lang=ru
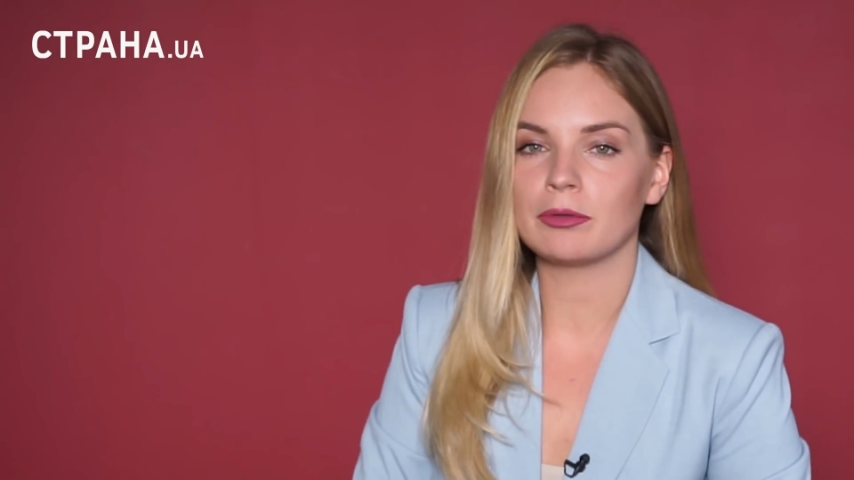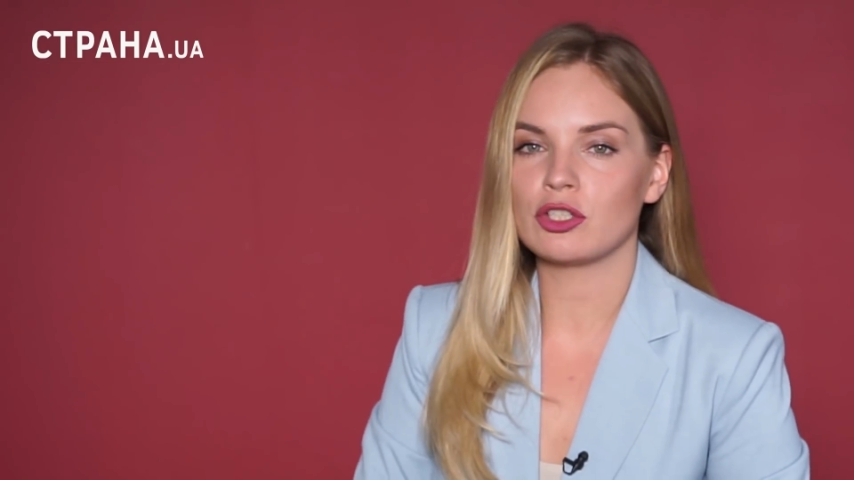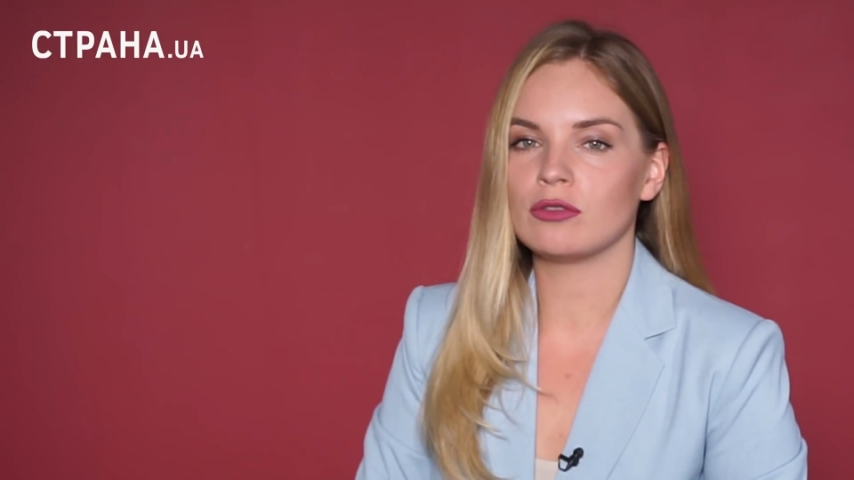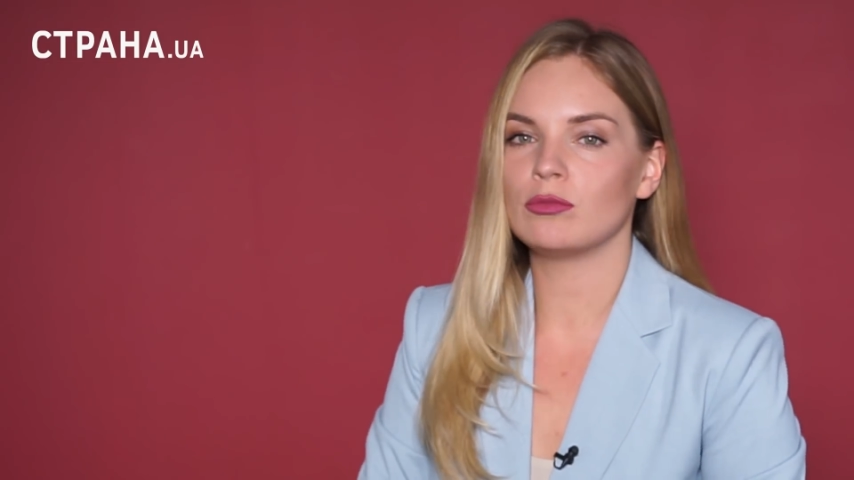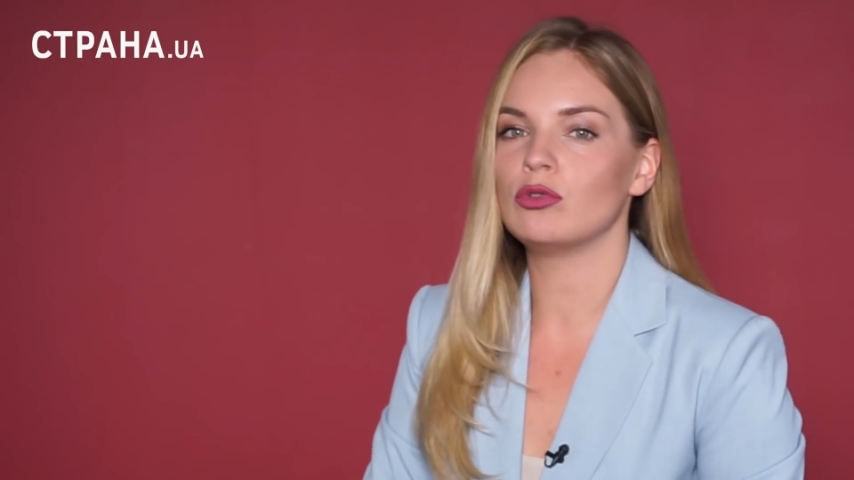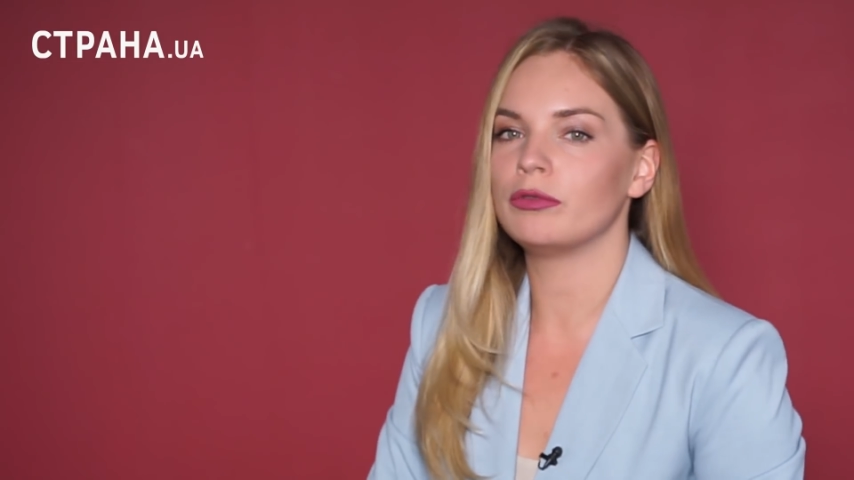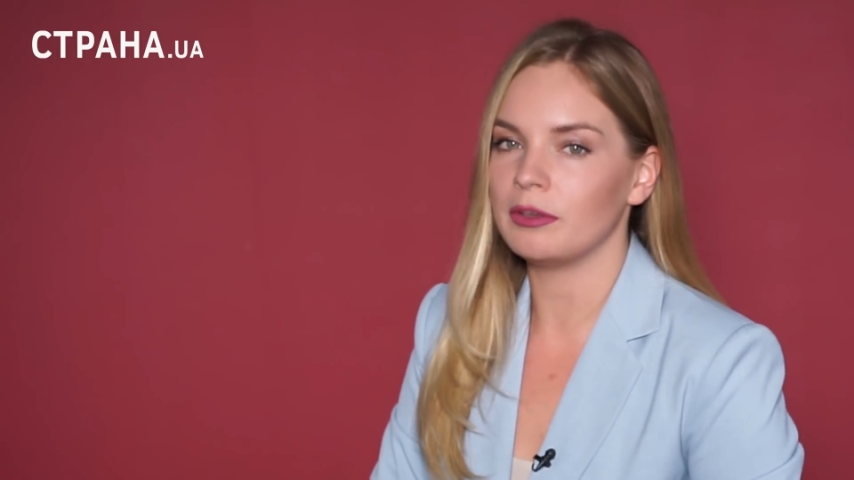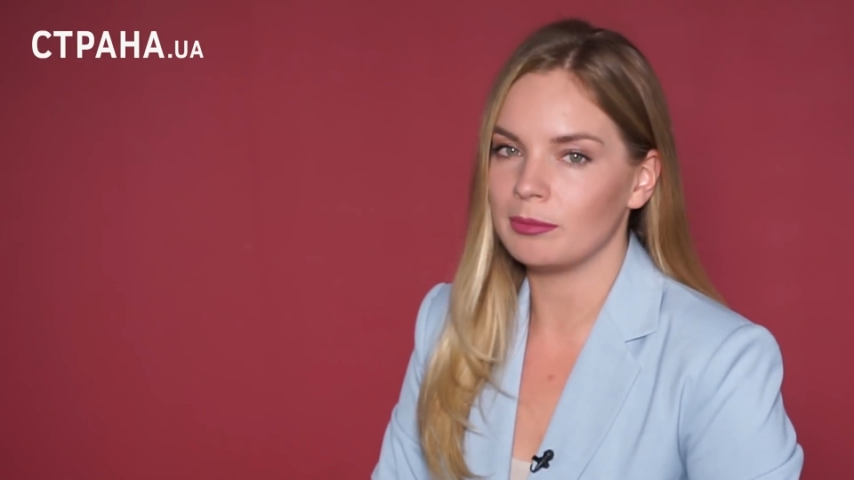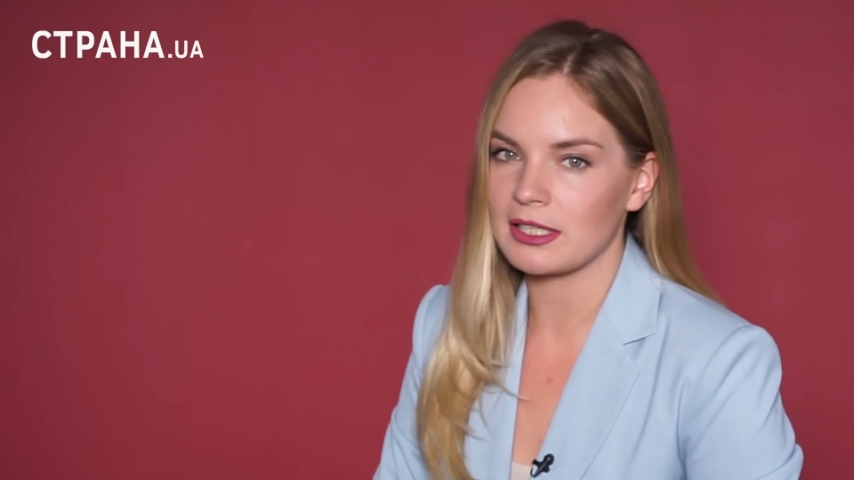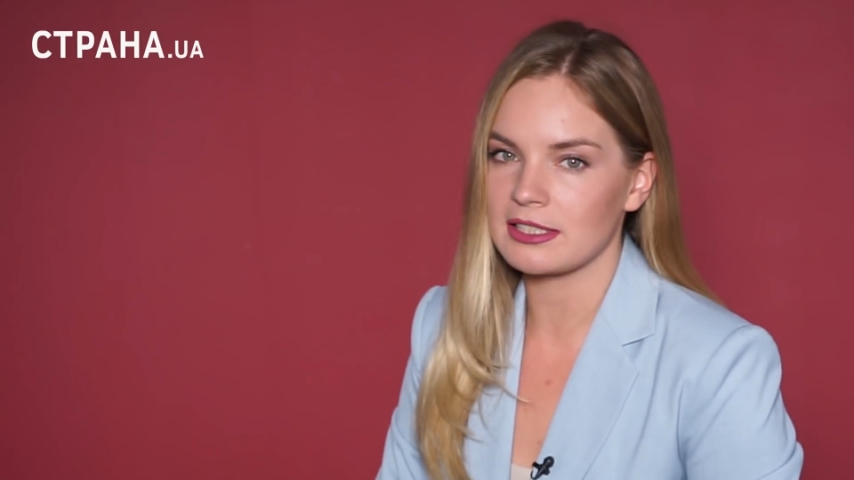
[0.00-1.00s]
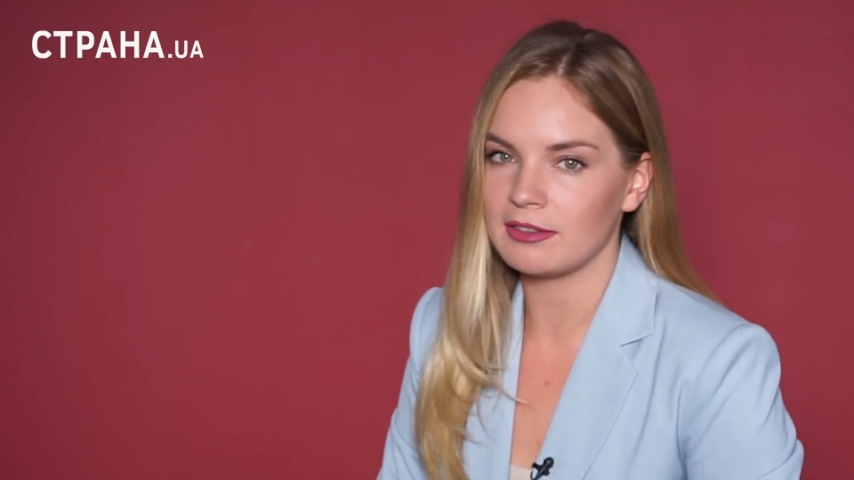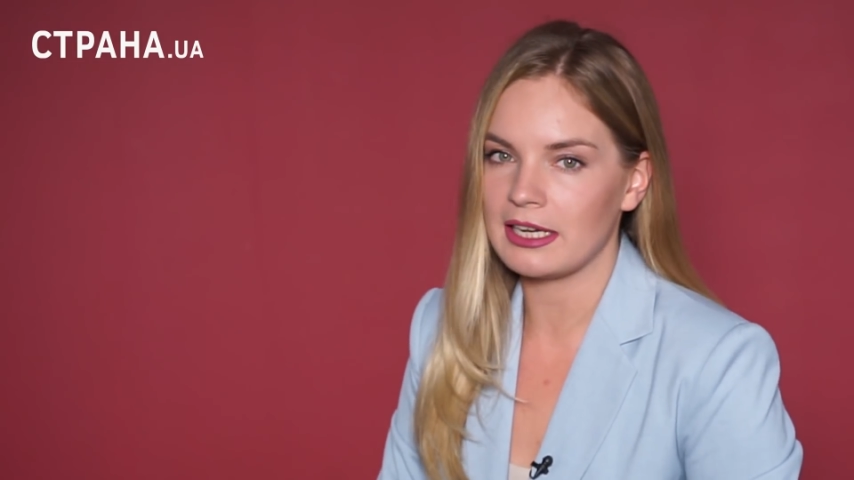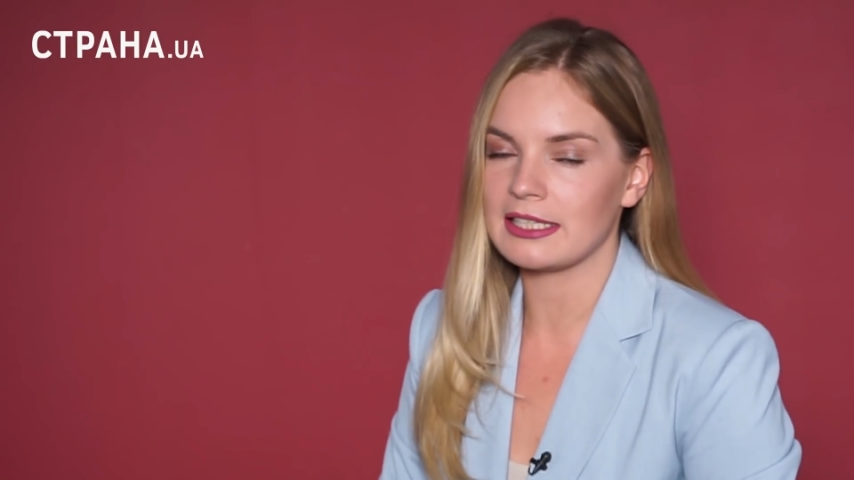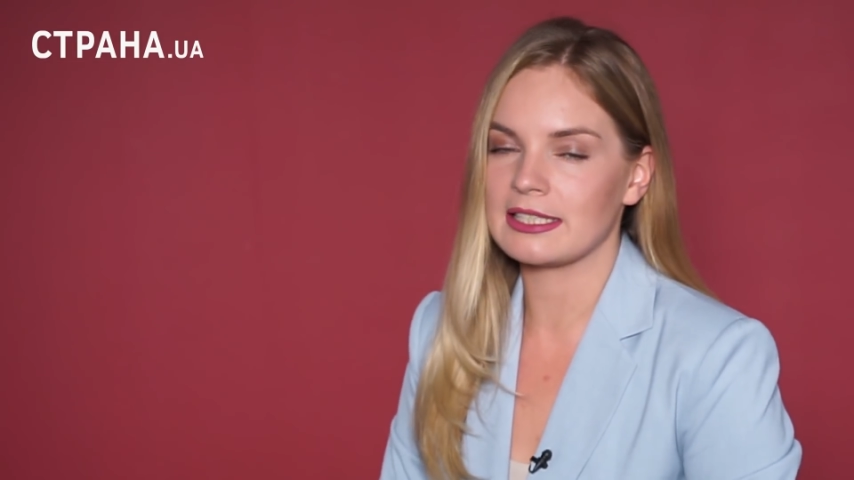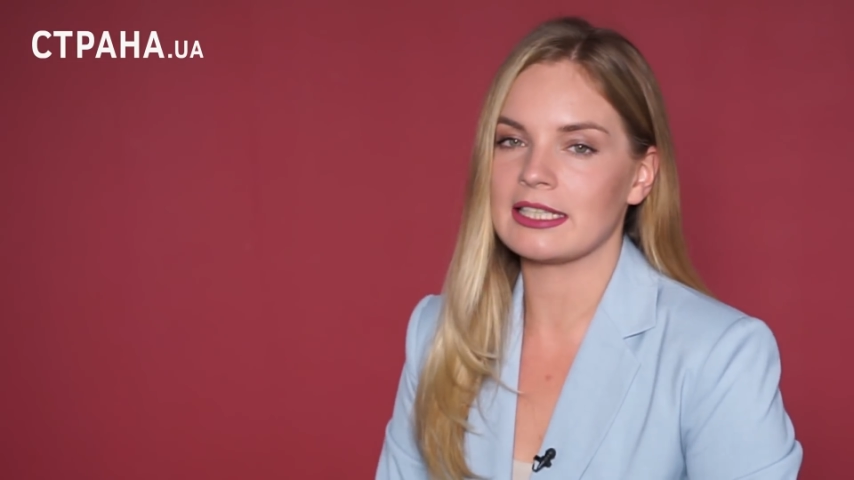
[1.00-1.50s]
почему фильм
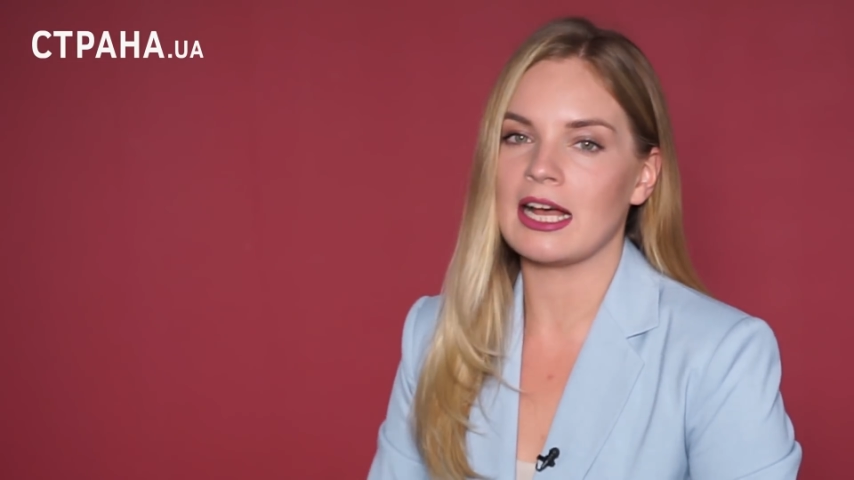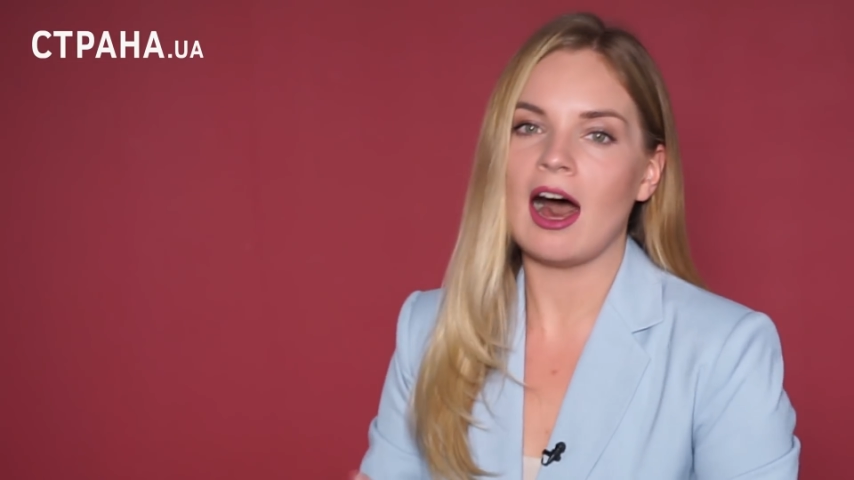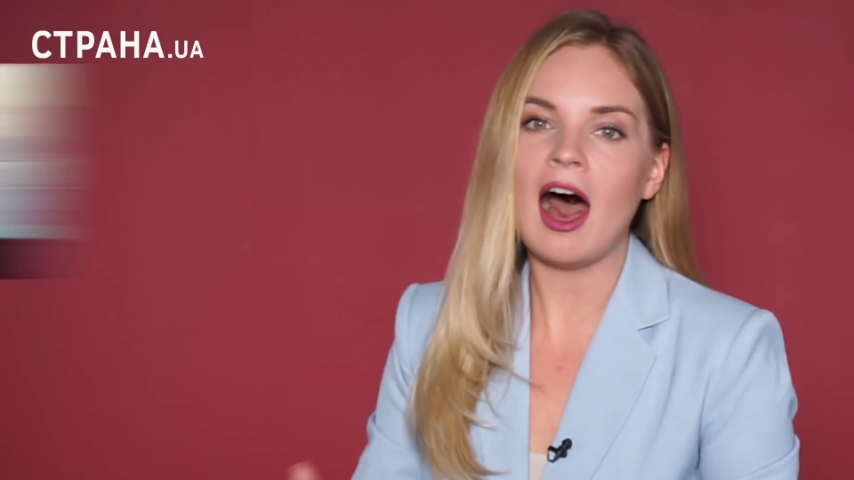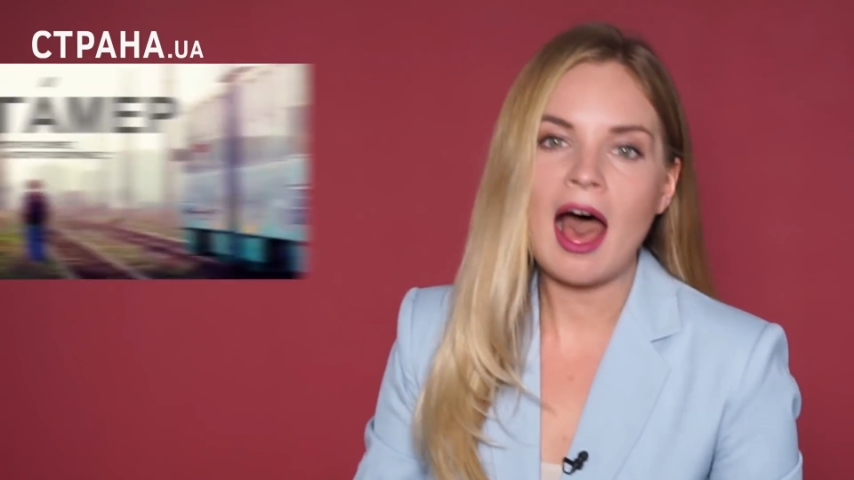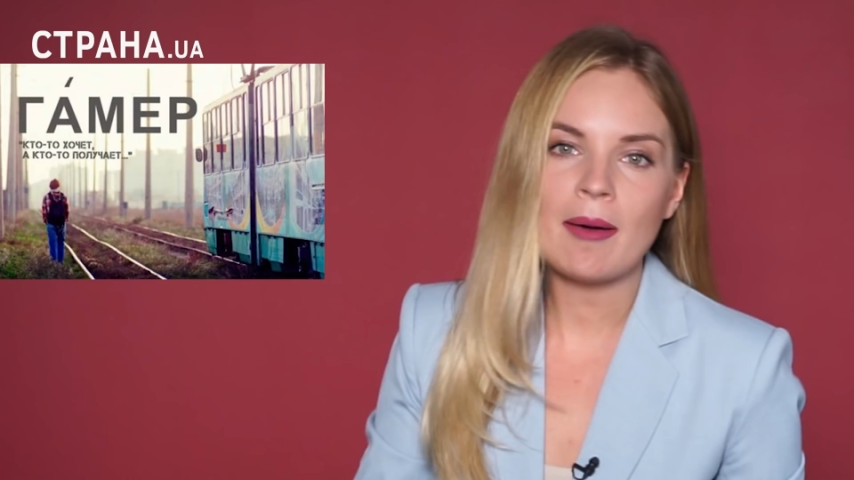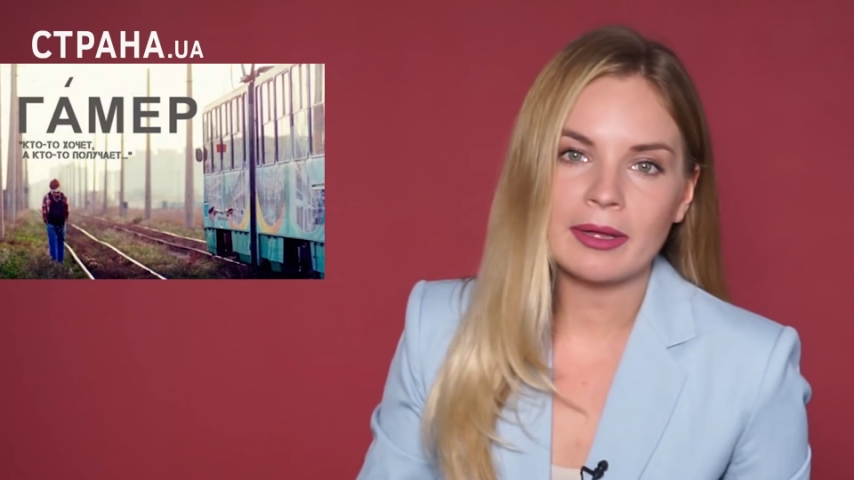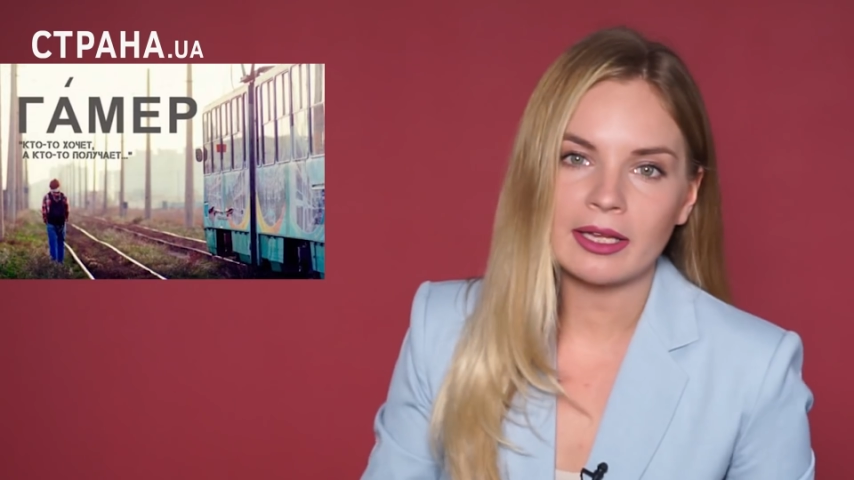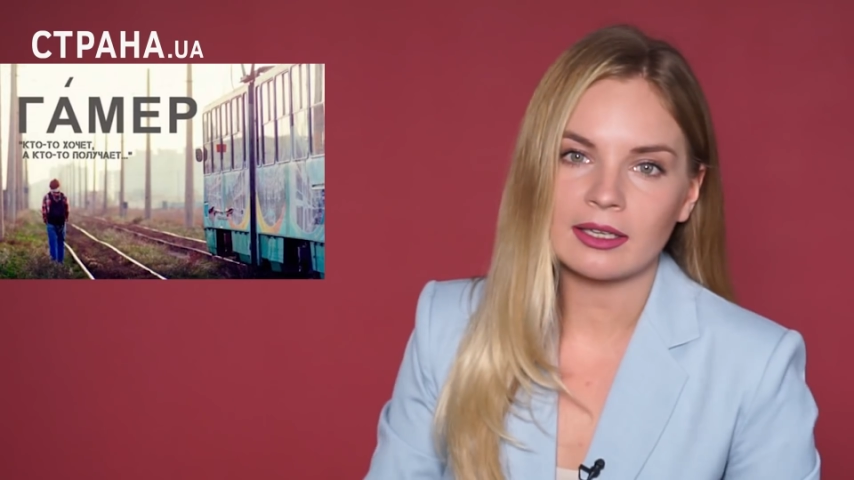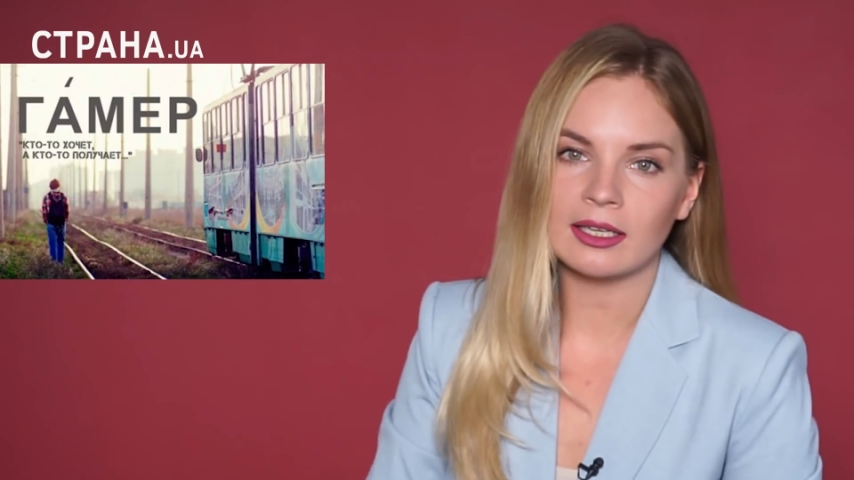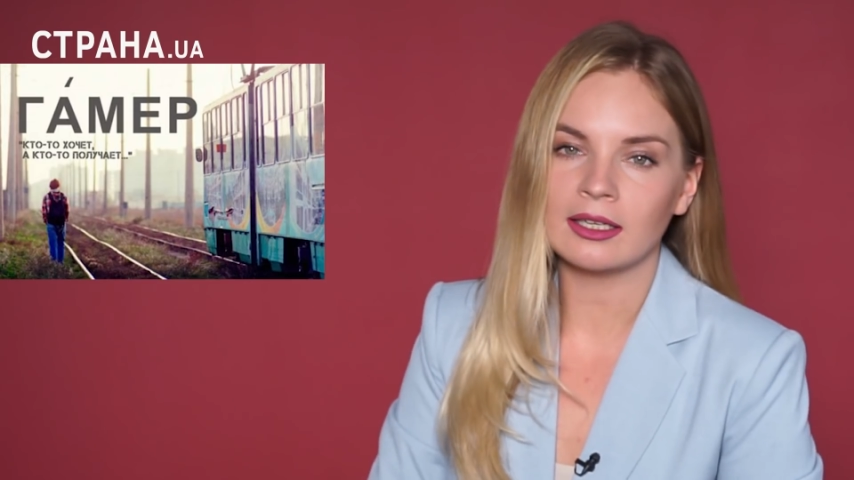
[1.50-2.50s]
называется «Гаммер»,